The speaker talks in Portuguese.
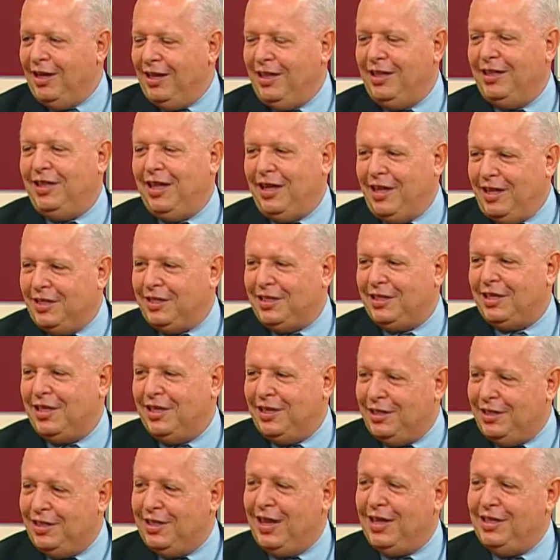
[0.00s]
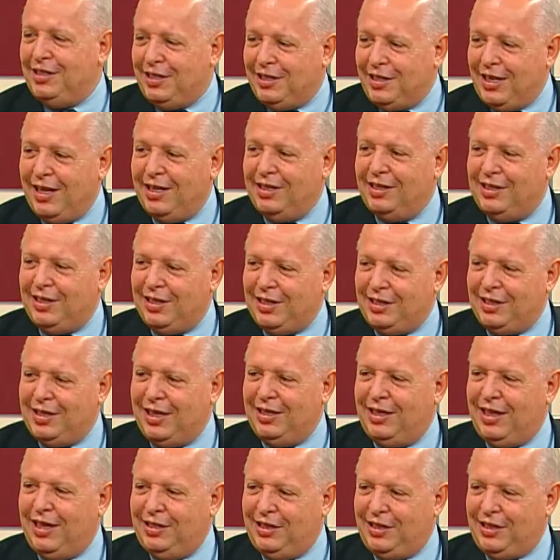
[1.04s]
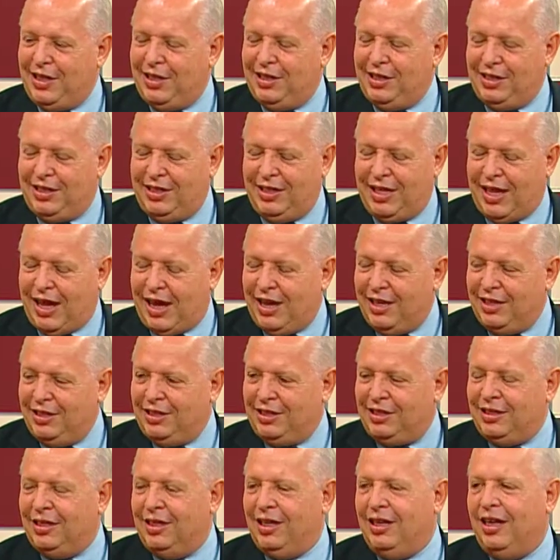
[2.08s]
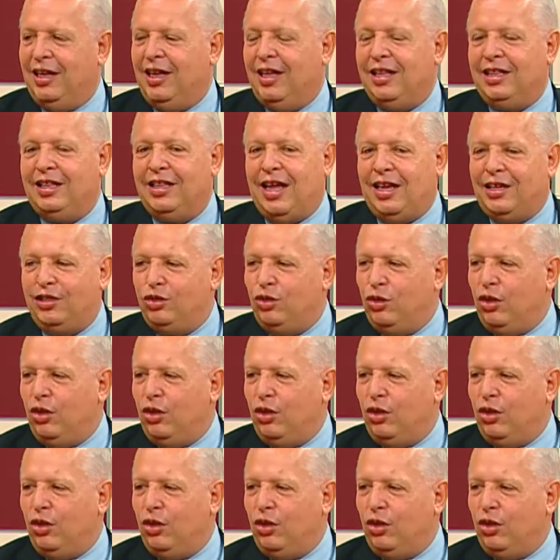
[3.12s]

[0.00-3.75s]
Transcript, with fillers: interessante, 666 cidades das